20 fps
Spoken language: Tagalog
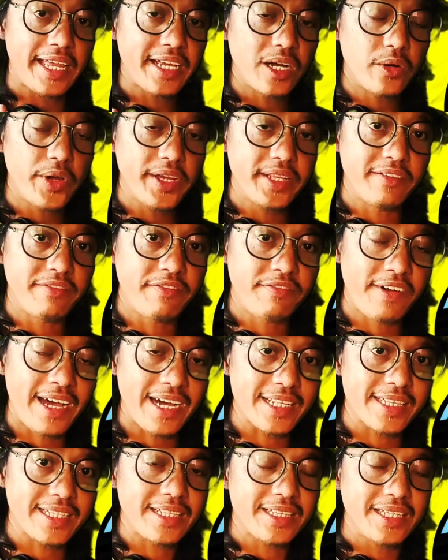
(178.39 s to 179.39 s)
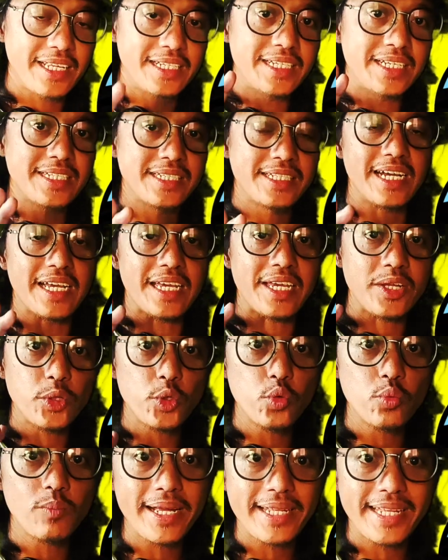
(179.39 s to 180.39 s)
take away the fact that this is the
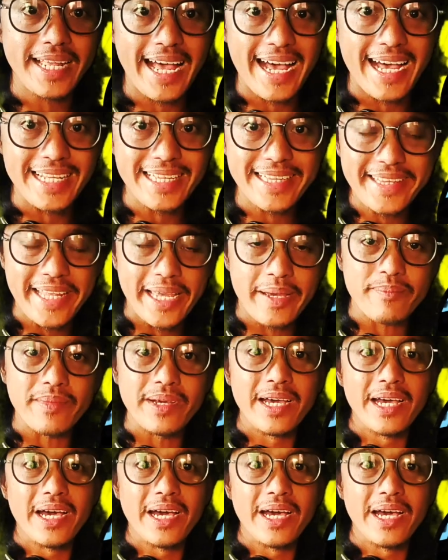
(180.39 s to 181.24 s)
inuman anthem